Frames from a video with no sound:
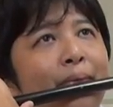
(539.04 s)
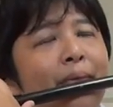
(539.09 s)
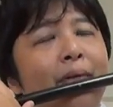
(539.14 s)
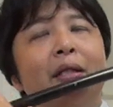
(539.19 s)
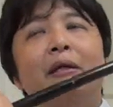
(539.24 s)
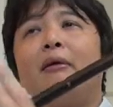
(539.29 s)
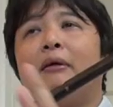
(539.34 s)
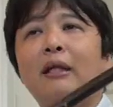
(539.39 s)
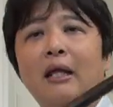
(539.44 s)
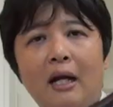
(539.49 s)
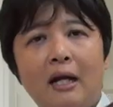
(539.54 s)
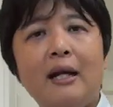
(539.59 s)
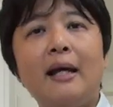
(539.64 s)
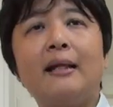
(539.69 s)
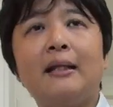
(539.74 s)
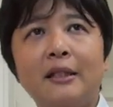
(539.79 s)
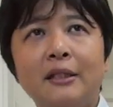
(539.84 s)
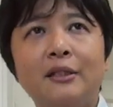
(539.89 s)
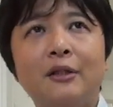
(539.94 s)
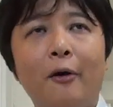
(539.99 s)
にはならな
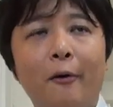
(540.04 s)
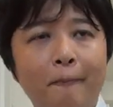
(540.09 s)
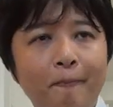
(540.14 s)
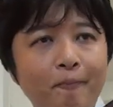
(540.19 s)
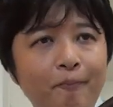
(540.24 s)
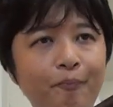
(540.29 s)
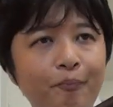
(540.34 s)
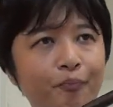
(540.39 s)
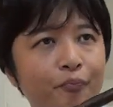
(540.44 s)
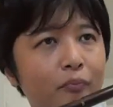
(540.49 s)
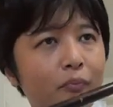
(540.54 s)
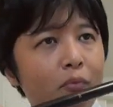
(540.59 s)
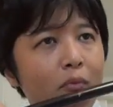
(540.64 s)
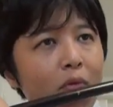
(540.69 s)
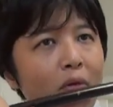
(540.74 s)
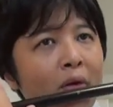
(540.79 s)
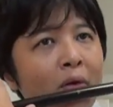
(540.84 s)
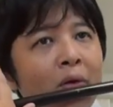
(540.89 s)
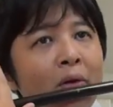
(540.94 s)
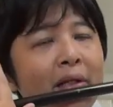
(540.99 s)
いんですよ。
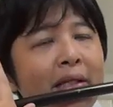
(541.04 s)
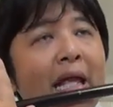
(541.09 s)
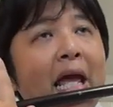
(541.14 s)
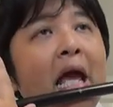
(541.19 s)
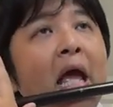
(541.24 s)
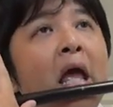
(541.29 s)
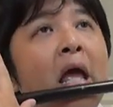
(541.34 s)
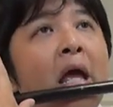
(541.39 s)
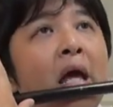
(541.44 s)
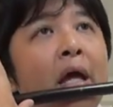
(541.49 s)
これで、